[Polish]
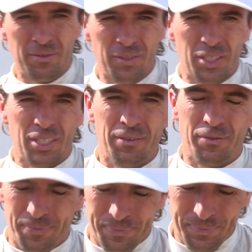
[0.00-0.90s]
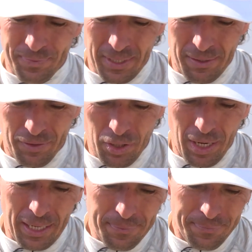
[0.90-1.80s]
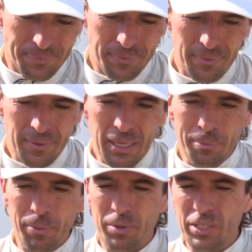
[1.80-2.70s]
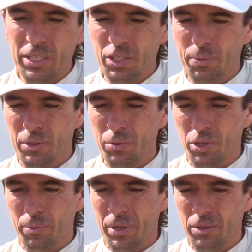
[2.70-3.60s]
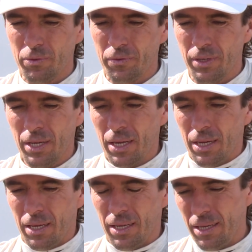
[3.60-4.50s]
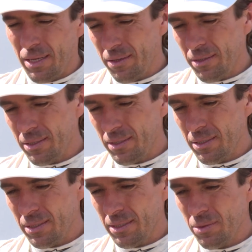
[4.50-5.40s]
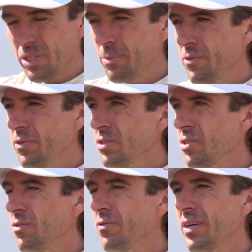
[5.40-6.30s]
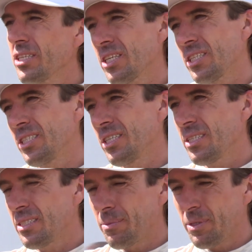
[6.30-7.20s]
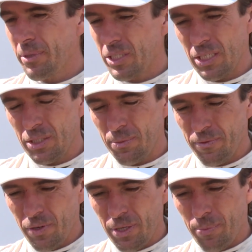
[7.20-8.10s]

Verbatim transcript: Oczywiście mm, wczoraj popełniliśmy dużo błędów, e, już nie mówiąc o Węgrzech, gdzie zaprzepaściliśmy w ogóle